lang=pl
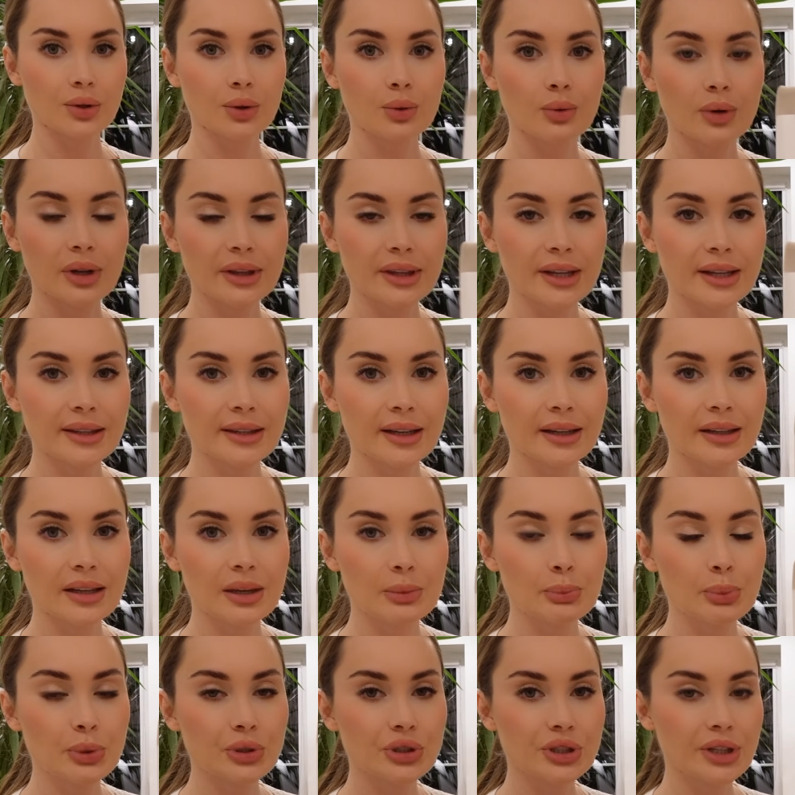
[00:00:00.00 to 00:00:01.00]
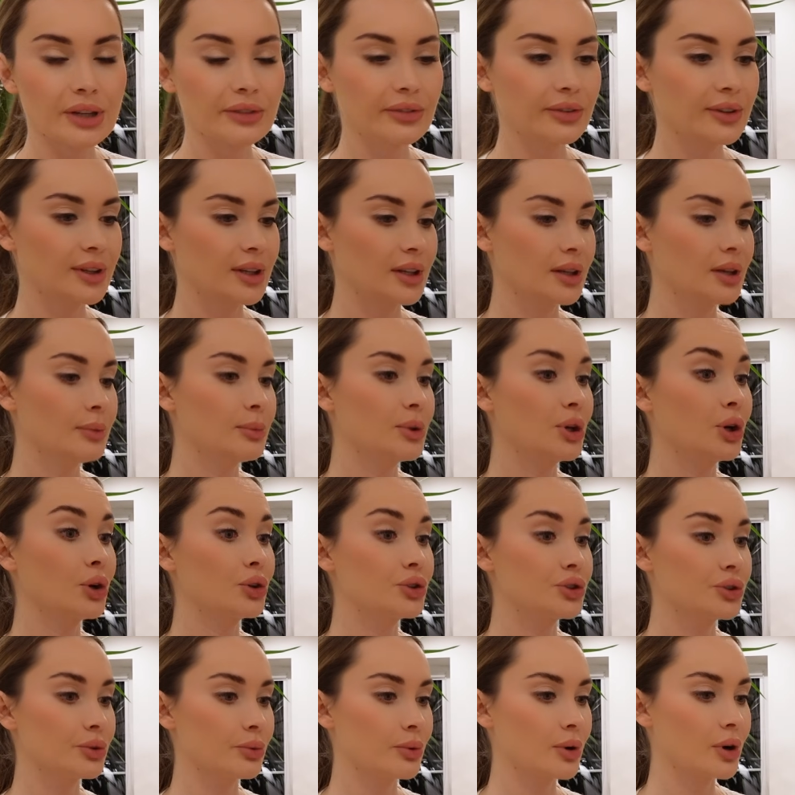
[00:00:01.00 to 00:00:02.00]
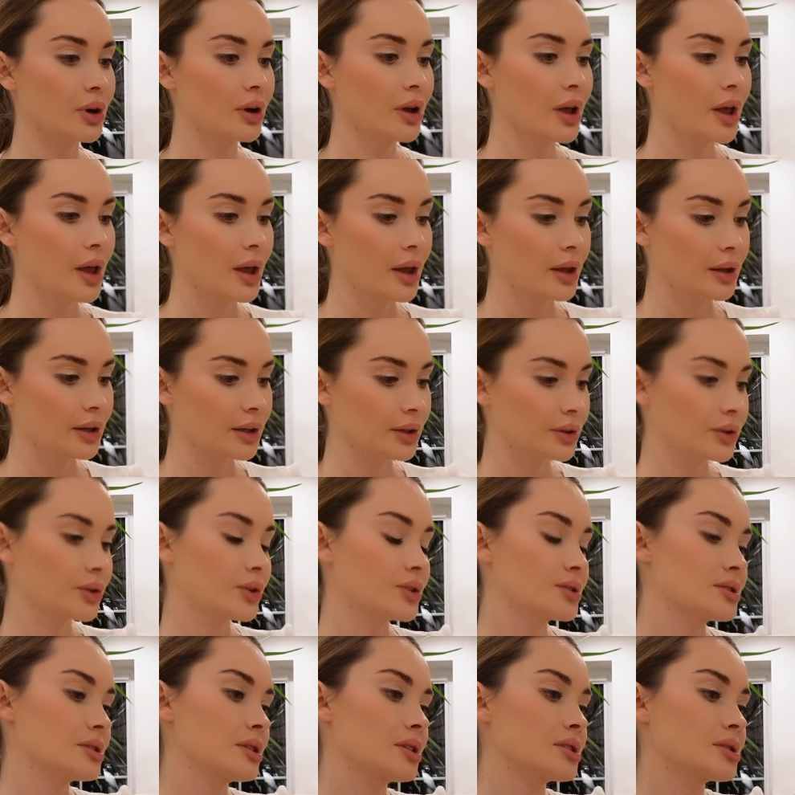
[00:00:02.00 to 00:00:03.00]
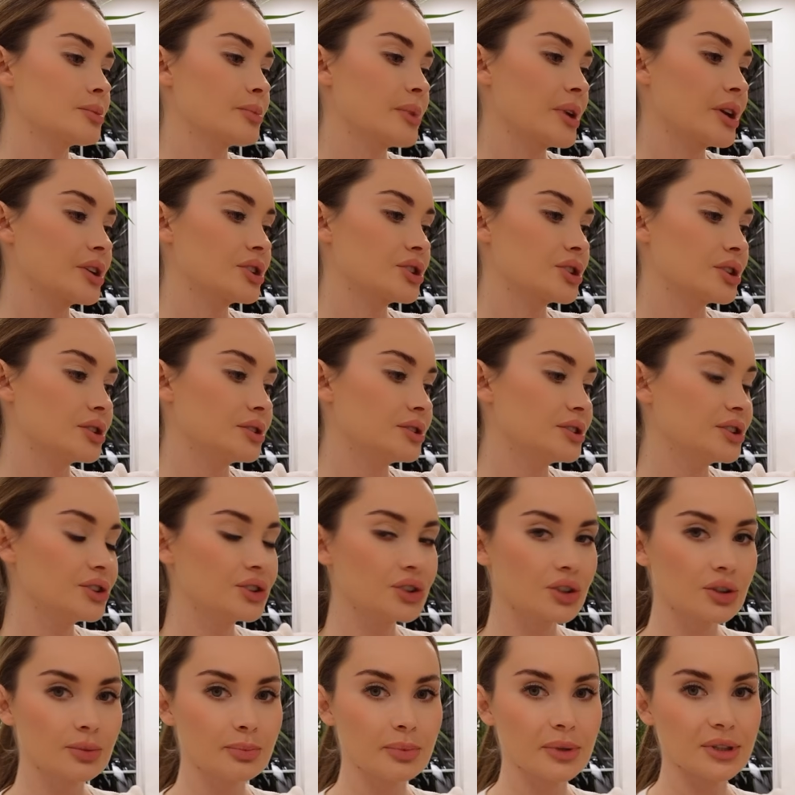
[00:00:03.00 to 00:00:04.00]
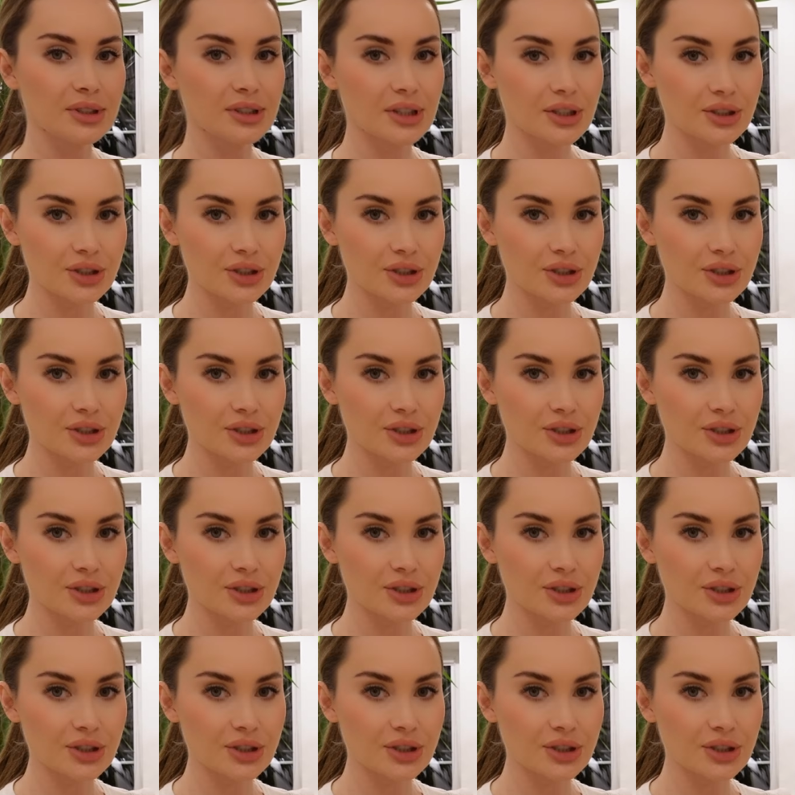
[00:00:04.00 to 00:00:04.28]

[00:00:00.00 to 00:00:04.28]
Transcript: dokładnie takie poszewki mi chodziło i to jest rozmiar 65 na